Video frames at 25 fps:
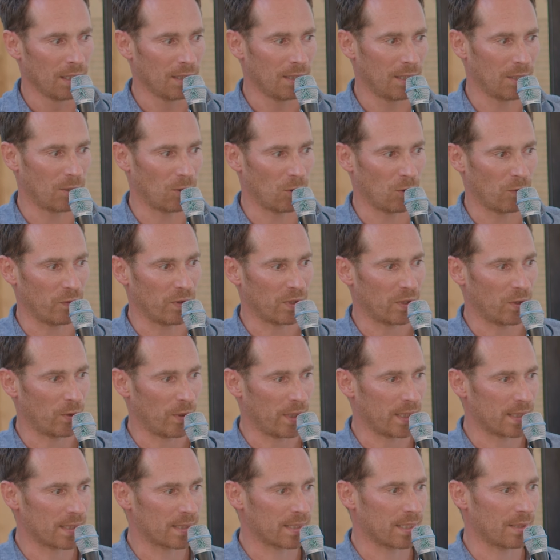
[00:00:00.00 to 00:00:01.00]
die
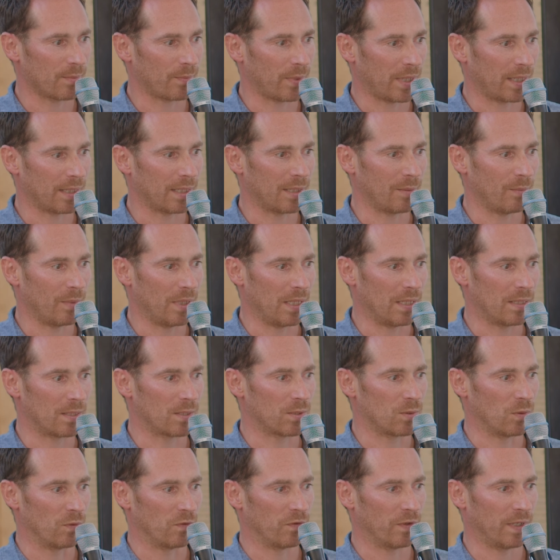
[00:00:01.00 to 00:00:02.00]
Covid-19-Pandemie
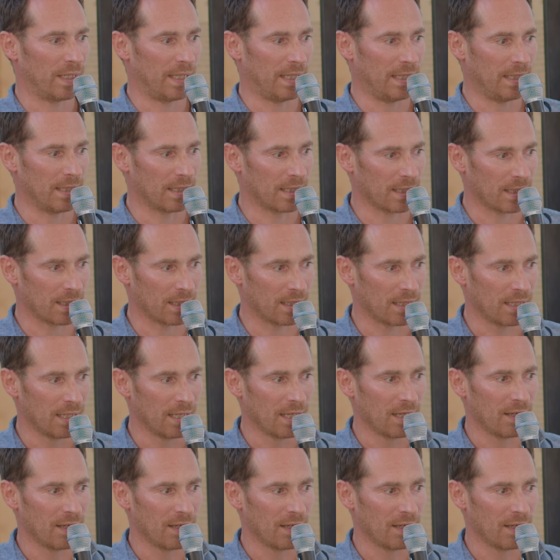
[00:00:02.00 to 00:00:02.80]
zu verhindern,